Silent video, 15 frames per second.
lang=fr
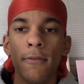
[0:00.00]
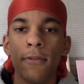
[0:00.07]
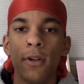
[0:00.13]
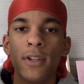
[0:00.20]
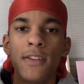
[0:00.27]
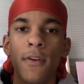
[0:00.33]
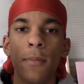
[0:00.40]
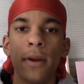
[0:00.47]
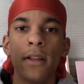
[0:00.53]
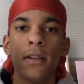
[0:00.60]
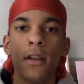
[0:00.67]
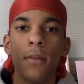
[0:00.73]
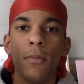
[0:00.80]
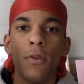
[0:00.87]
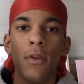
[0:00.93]
Euh, Donc, ça va pas être
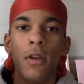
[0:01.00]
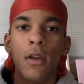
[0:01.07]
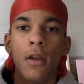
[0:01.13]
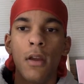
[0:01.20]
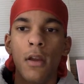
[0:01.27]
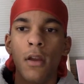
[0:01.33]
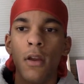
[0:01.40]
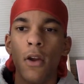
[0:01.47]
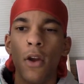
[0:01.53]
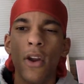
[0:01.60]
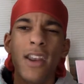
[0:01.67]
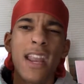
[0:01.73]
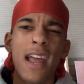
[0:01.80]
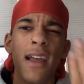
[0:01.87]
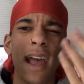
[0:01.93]
comme une, euh,
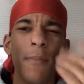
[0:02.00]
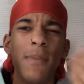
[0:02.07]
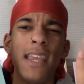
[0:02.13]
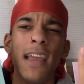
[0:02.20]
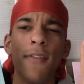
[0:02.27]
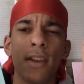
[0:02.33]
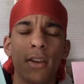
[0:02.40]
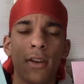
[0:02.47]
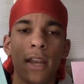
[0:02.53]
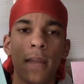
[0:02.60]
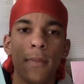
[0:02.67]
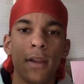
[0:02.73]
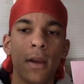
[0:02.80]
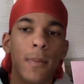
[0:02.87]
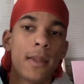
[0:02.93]
un ami avec un
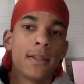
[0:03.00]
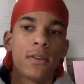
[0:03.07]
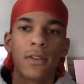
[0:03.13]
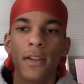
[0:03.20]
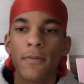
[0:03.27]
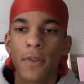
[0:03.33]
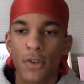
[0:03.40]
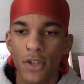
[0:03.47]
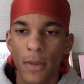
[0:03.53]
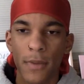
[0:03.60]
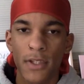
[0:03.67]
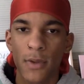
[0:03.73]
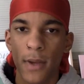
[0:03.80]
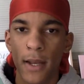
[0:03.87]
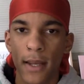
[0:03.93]
ami, comme dans les autres livres que je suis
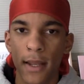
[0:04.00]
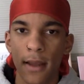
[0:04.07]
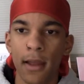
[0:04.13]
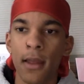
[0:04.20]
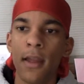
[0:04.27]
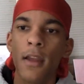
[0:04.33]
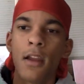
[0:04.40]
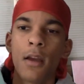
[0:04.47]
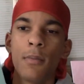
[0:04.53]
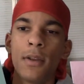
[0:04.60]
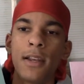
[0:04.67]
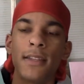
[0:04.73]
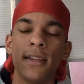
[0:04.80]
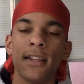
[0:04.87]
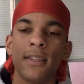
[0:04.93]
habitué à lire. Comme là,
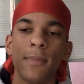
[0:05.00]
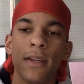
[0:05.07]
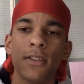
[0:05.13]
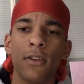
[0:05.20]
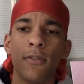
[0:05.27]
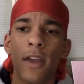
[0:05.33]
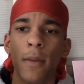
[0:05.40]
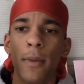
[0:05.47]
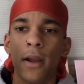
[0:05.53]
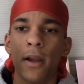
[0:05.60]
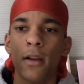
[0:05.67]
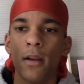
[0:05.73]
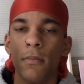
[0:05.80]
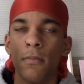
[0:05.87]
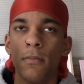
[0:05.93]
les sentiments sont vraiment
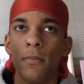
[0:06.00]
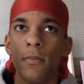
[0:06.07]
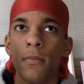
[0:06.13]
comme.